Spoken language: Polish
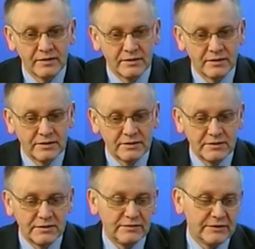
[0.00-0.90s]
No
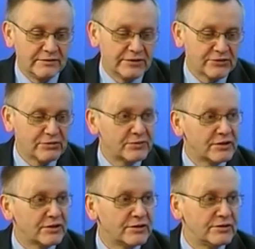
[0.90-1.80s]
i, i w zeszłym
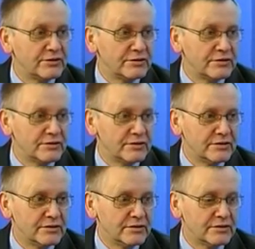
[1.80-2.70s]
tygodniu y,
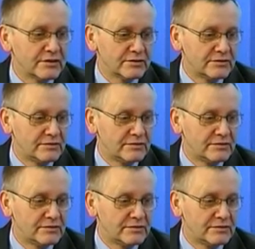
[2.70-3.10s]
no,